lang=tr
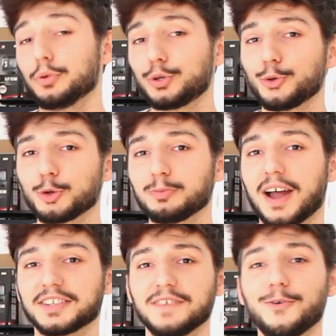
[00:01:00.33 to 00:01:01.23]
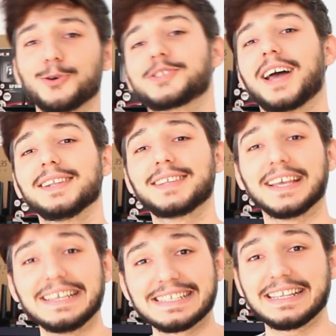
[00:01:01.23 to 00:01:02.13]
bu tür yorumlardan ve özellikle
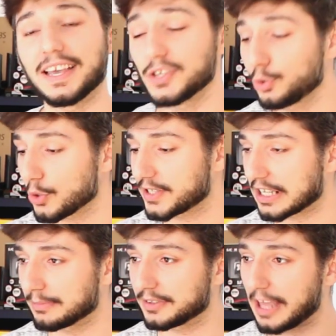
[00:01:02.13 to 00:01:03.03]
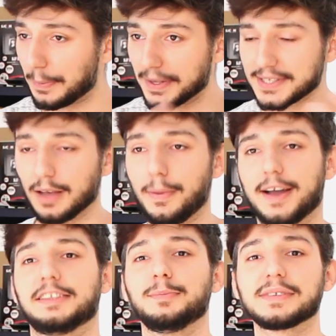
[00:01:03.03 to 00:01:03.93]
izleyici dostlarımın tepkisine
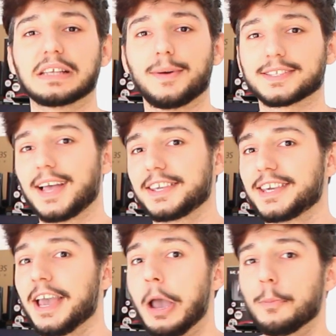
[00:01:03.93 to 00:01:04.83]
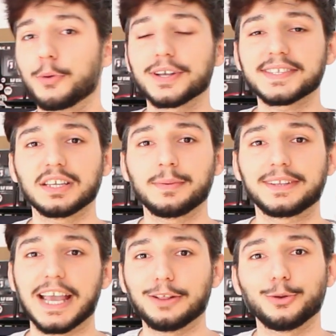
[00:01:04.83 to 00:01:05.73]
baktığımız zaman sanki burası ne bir
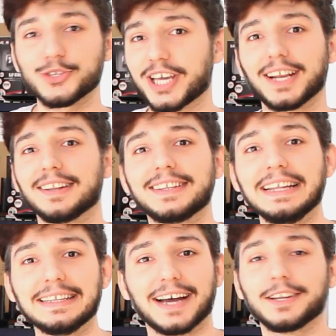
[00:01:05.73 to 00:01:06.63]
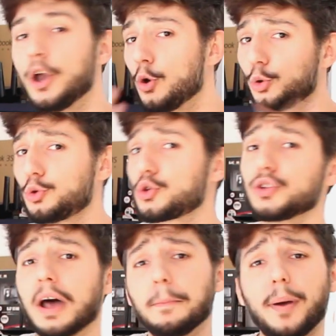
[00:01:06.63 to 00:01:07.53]
teknoloji kanalı değildi. Hani
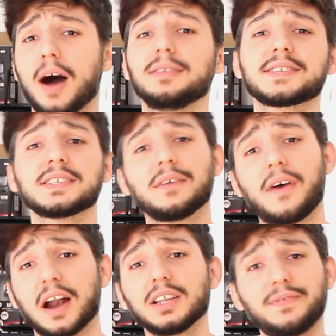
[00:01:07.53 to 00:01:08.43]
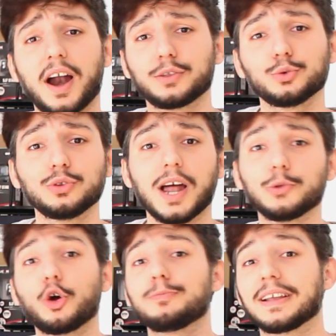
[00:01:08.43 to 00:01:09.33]
ucuzundan pahalısına farklı farklı ürünler
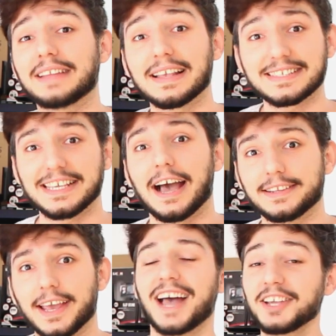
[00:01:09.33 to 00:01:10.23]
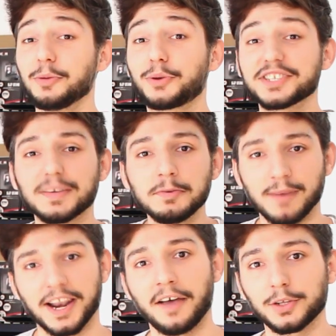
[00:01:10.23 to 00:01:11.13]
görmekten ziyade sanki burası bir
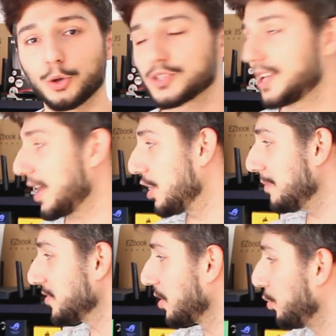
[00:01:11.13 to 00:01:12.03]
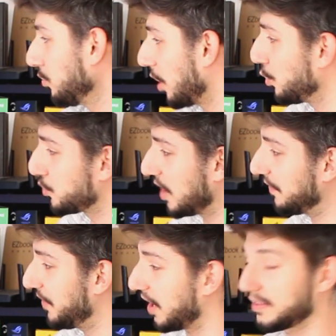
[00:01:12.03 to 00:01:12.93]
manavda dostlarım mühendisler elimizde bulunan yüksek
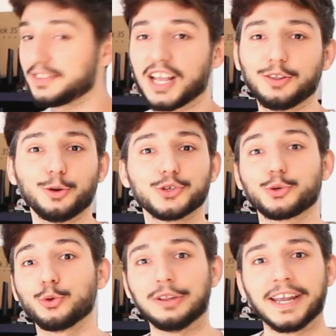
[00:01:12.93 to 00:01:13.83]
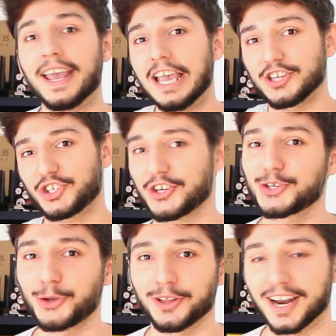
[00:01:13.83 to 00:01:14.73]
fiyatlı teknolojik ürünleri
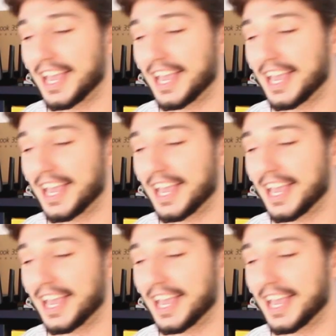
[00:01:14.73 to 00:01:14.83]
şaşırıyorlar.